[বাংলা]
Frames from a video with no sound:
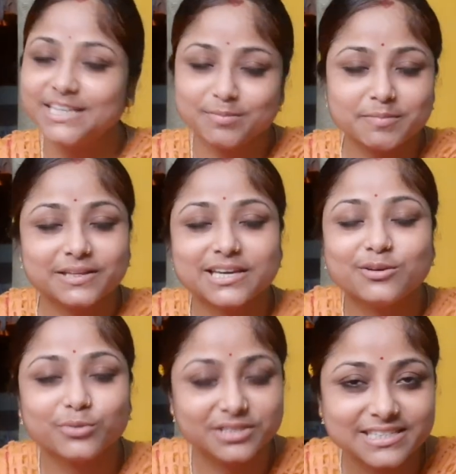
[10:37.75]
কিভাবে কি
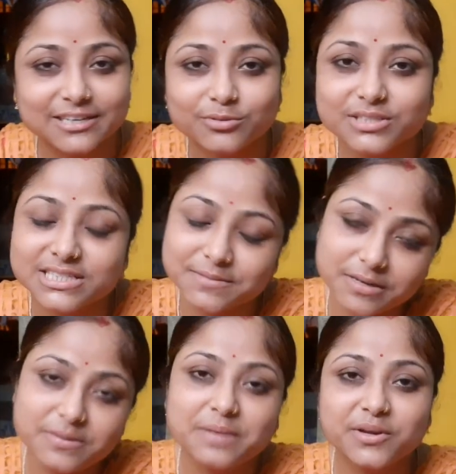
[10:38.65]
করেছি না করেছি
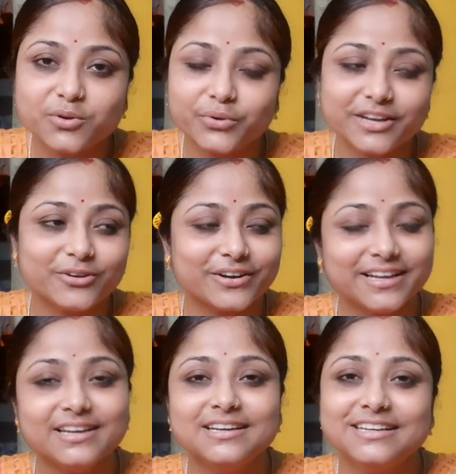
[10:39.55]
যেভাবে আমি করি ঘরে